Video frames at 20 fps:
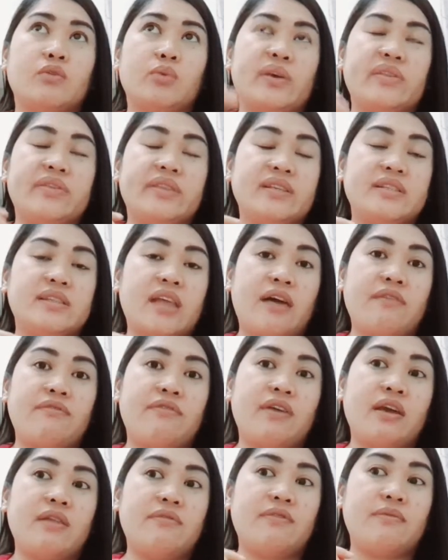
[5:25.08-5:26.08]

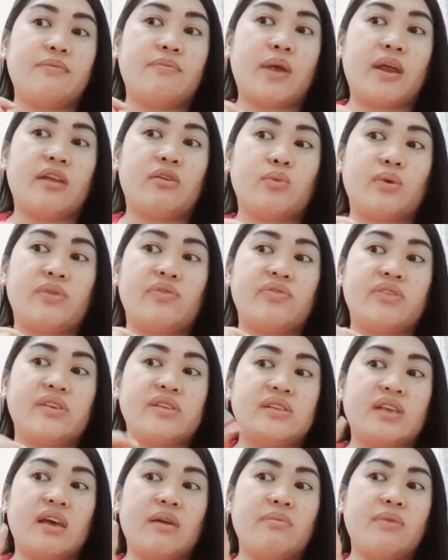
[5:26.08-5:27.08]
27, February
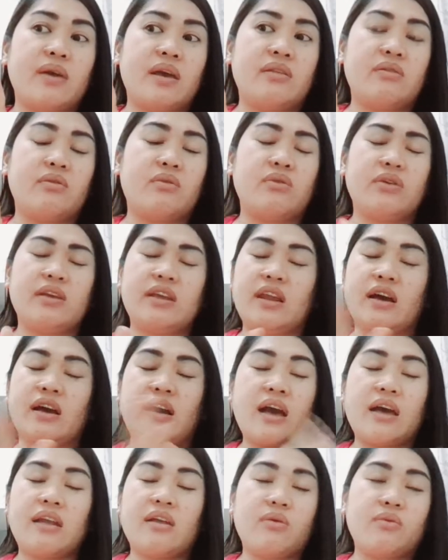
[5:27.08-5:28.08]
27, o ilang
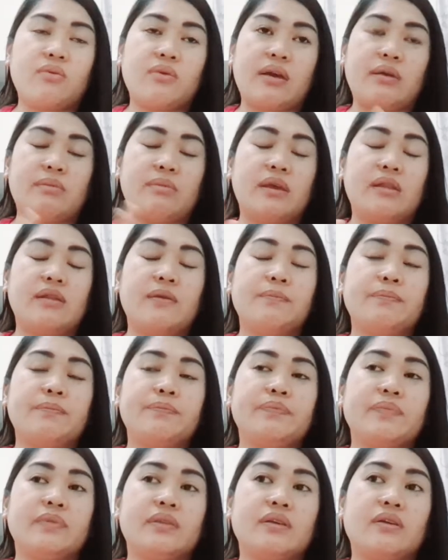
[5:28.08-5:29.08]
araw, I mean,
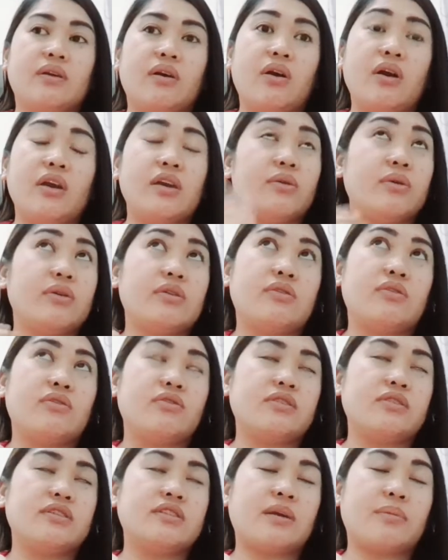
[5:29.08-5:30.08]
oh yun,
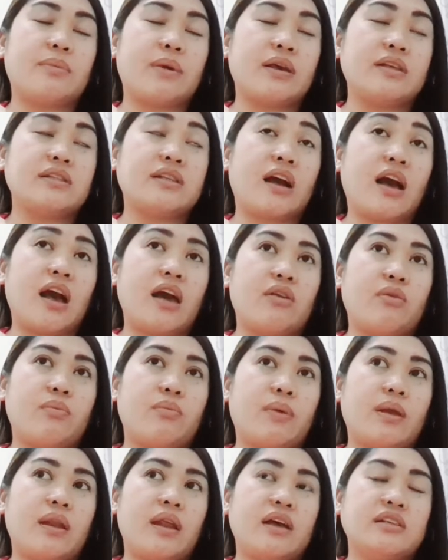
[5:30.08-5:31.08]
oh, isa pa, isang araw
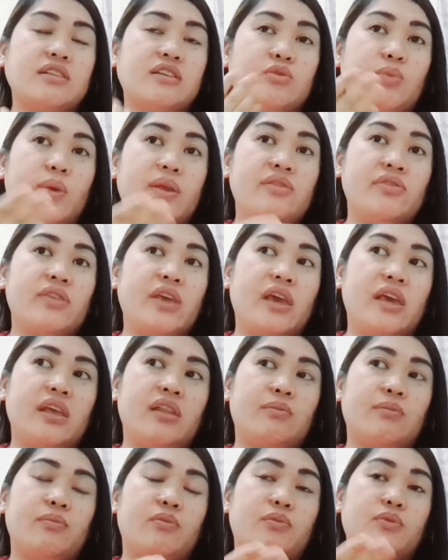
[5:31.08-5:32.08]
pala kasi
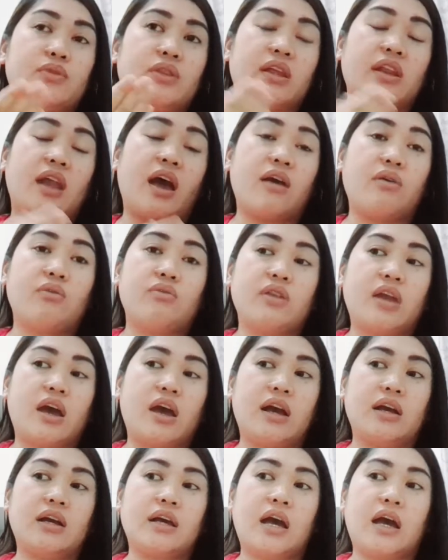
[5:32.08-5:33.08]
28 pumunta na ako
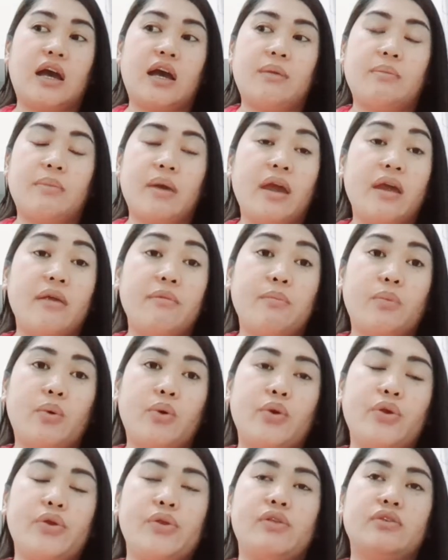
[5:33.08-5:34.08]
ng um,
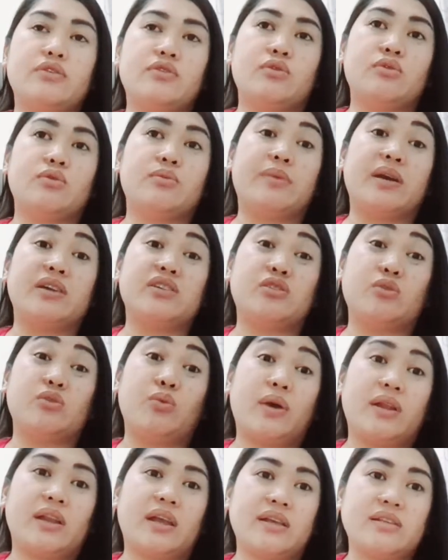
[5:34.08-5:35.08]
airport. So March
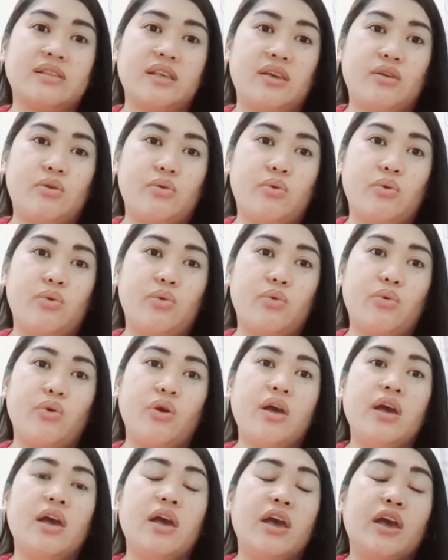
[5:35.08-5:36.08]
1 kasi yung
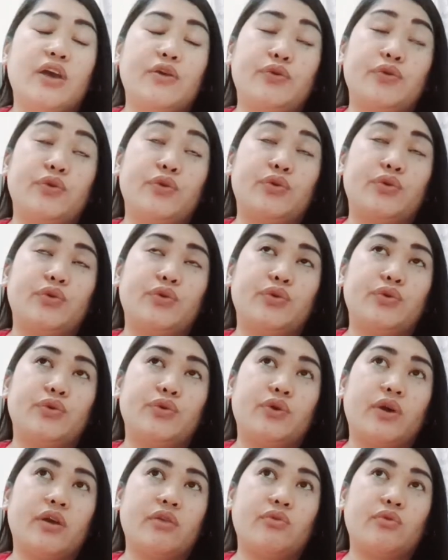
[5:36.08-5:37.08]
yung
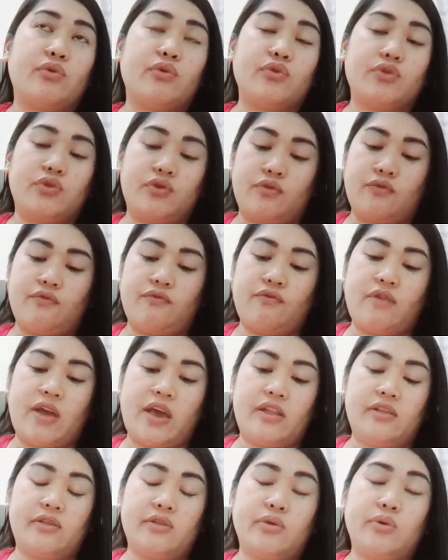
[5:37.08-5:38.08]
ano ko, yung
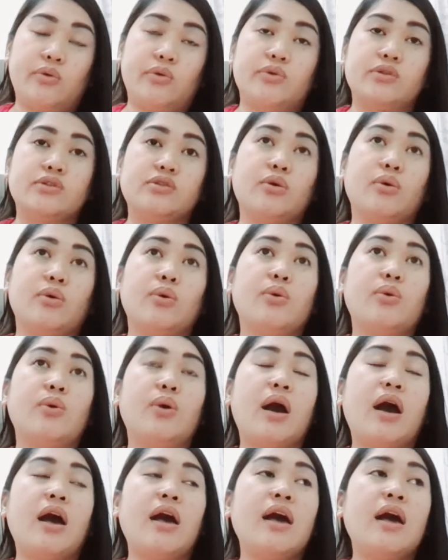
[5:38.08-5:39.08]
flight ko. So
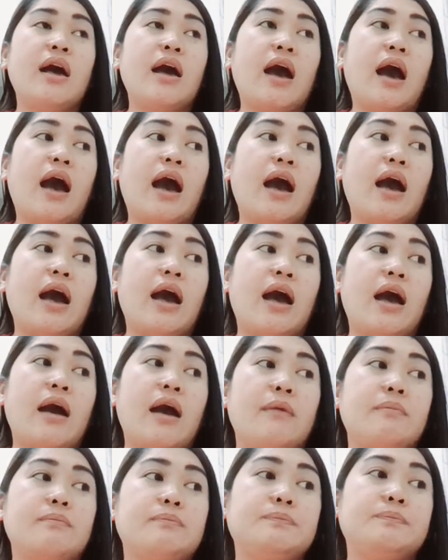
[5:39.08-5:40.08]

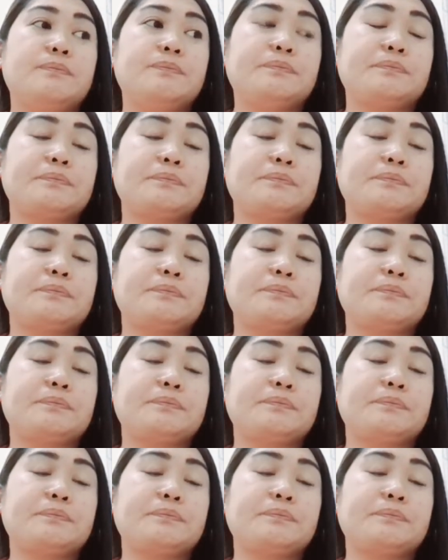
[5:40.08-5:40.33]
um